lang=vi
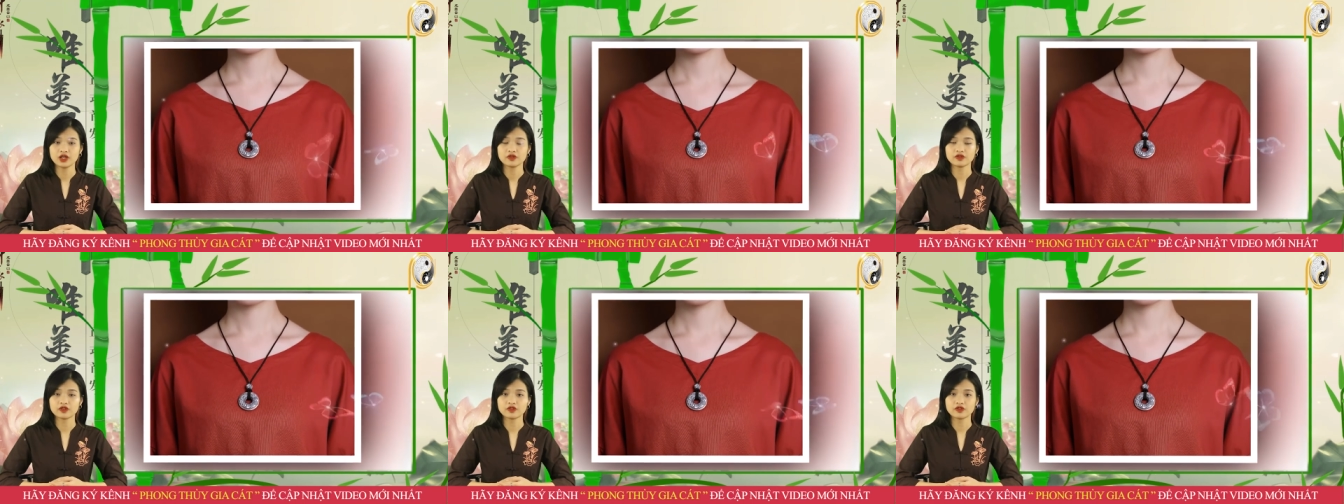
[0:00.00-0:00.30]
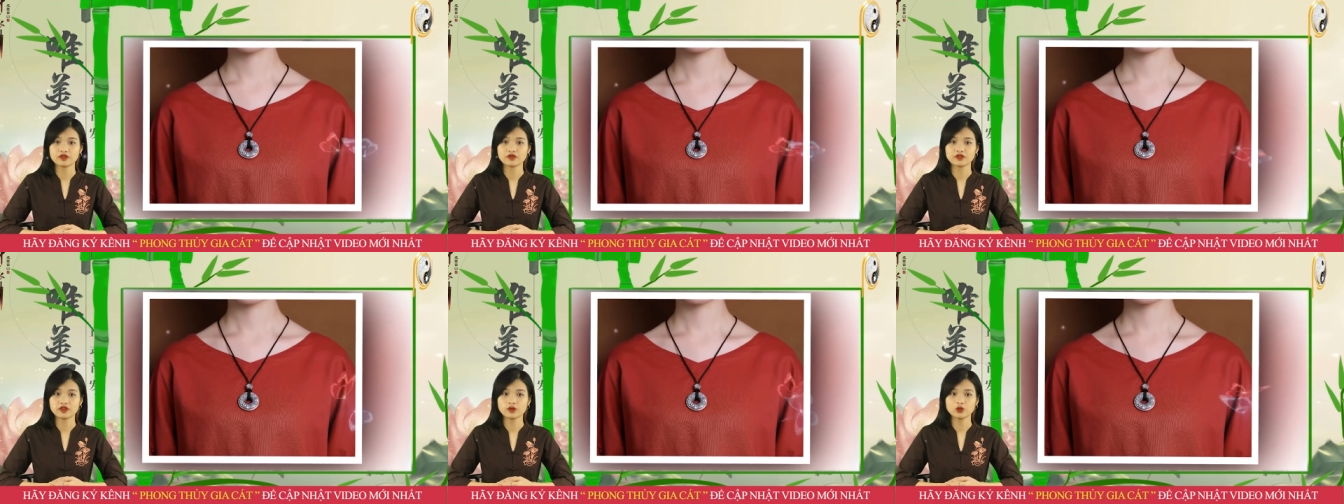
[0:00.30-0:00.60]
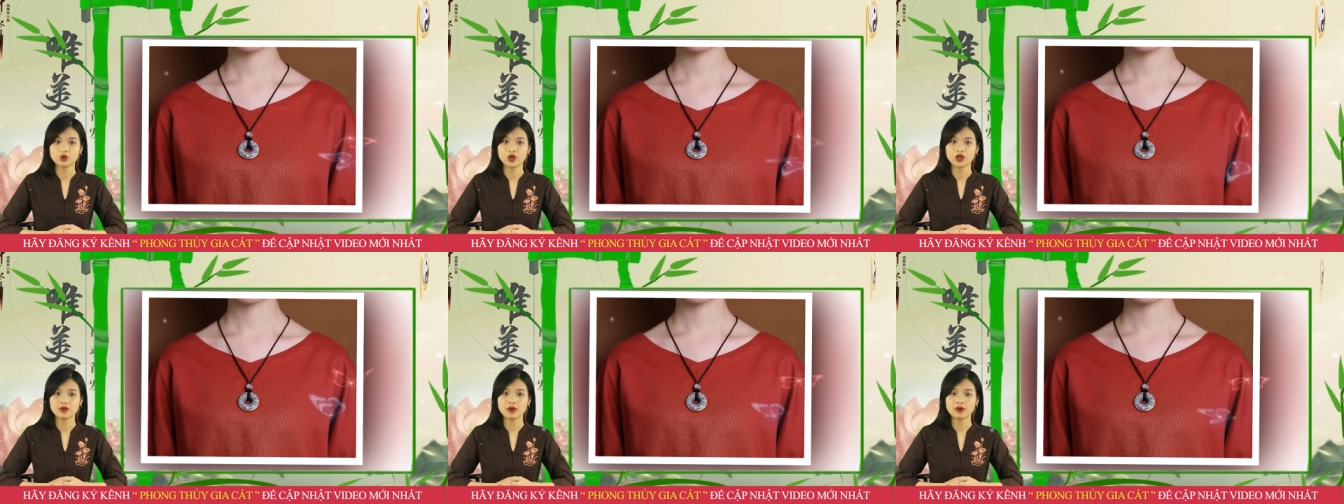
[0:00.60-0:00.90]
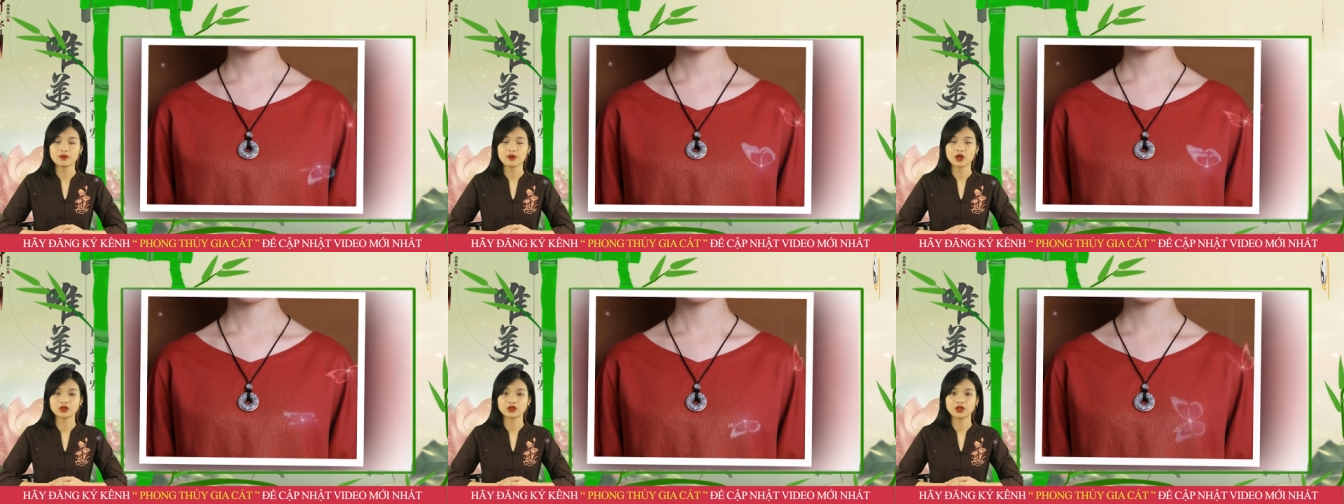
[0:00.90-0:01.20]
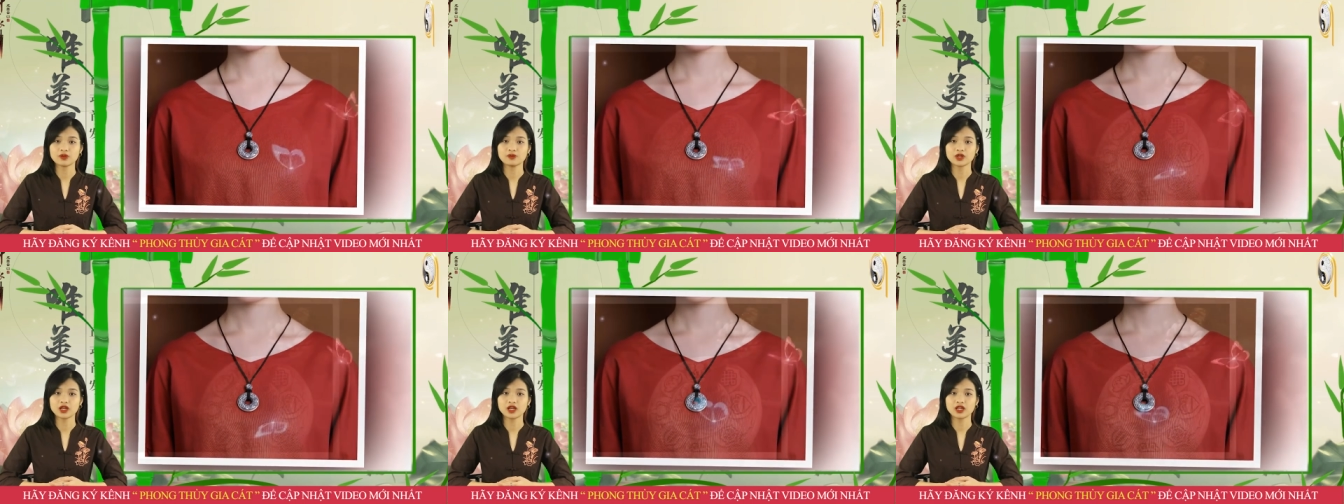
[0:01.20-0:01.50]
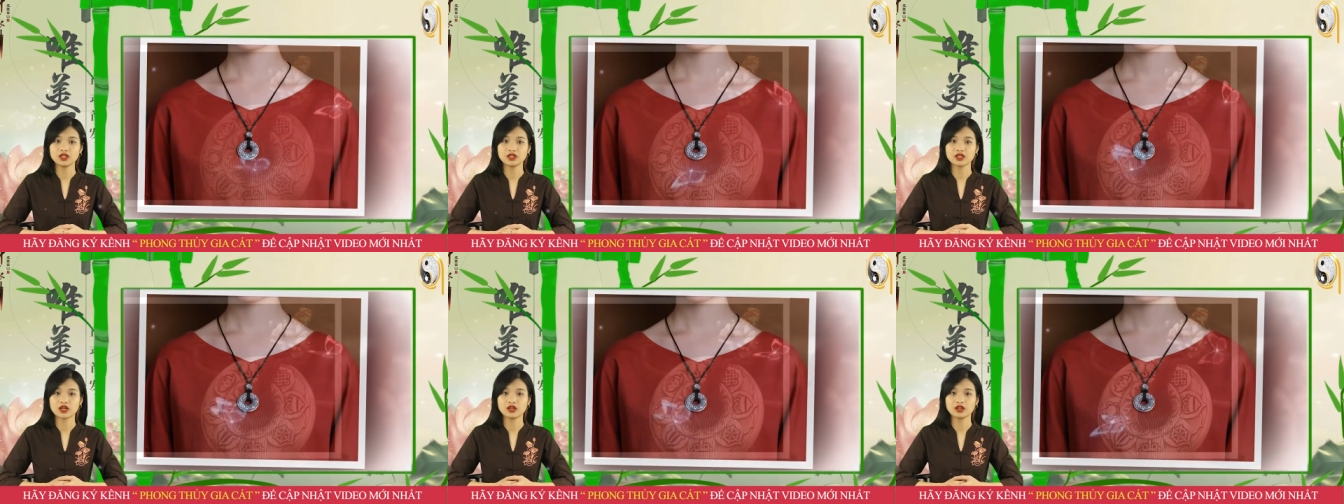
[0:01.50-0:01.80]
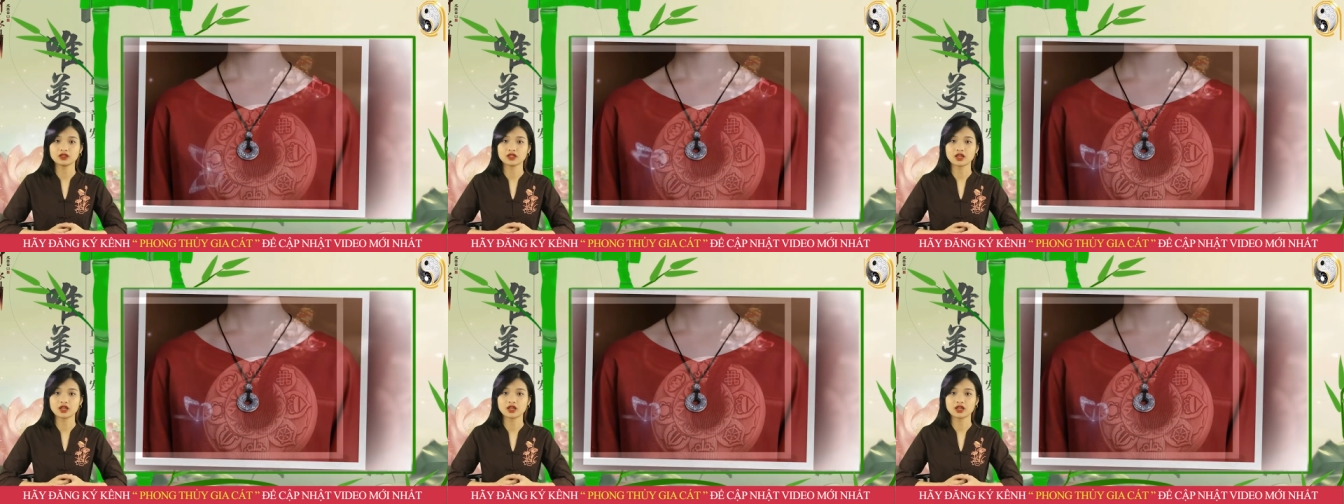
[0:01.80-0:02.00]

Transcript: Vật phẩm phong thủy bát bảo tâm kinh đã được